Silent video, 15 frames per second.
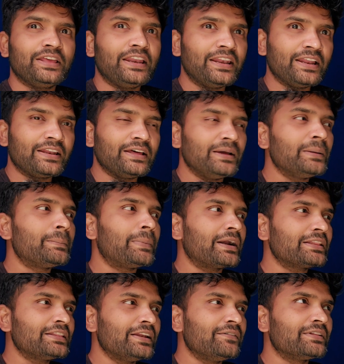என்னென்னா
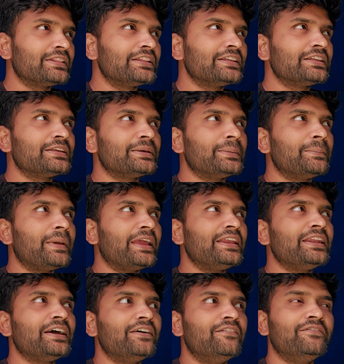படத்தில் வந்து
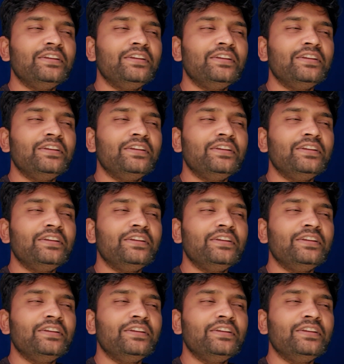மெயினாக